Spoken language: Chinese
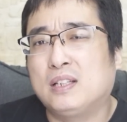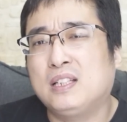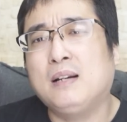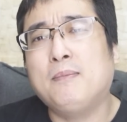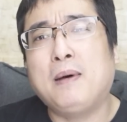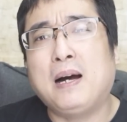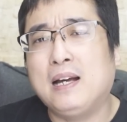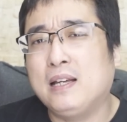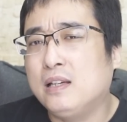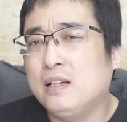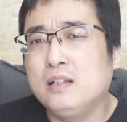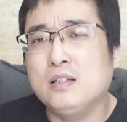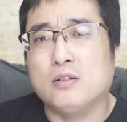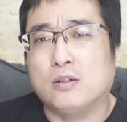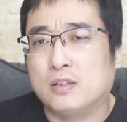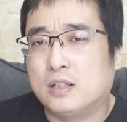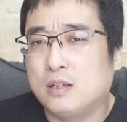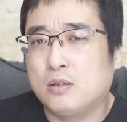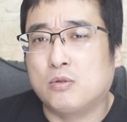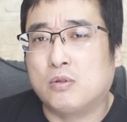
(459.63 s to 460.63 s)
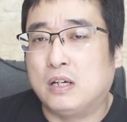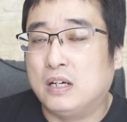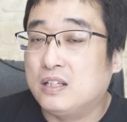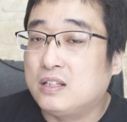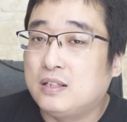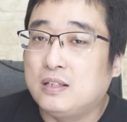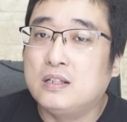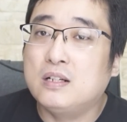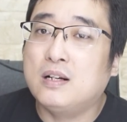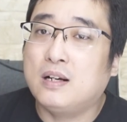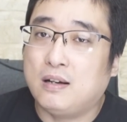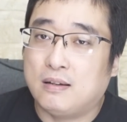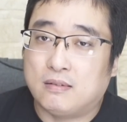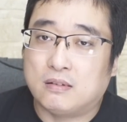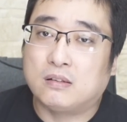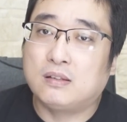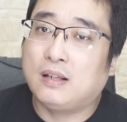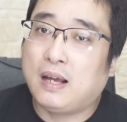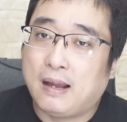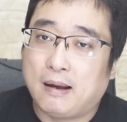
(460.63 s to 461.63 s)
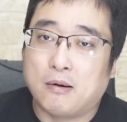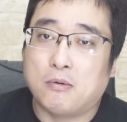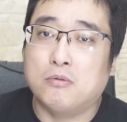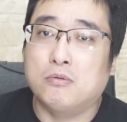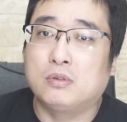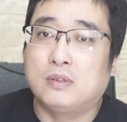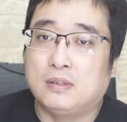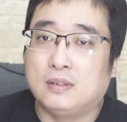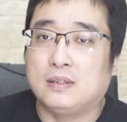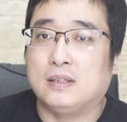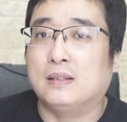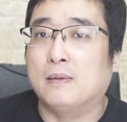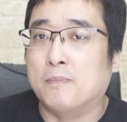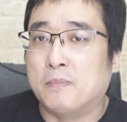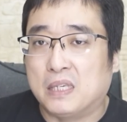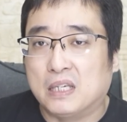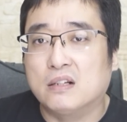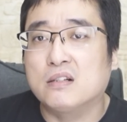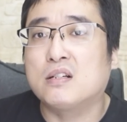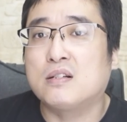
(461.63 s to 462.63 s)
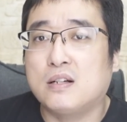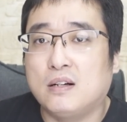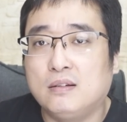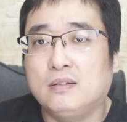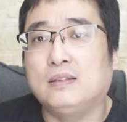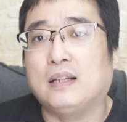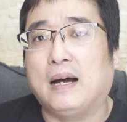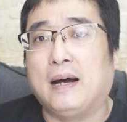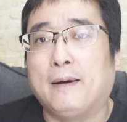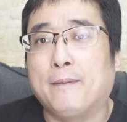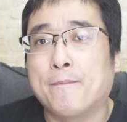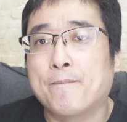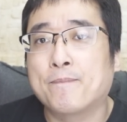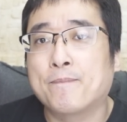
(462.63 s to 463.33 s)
像马英九这种人，其实很在乎自己的名声的，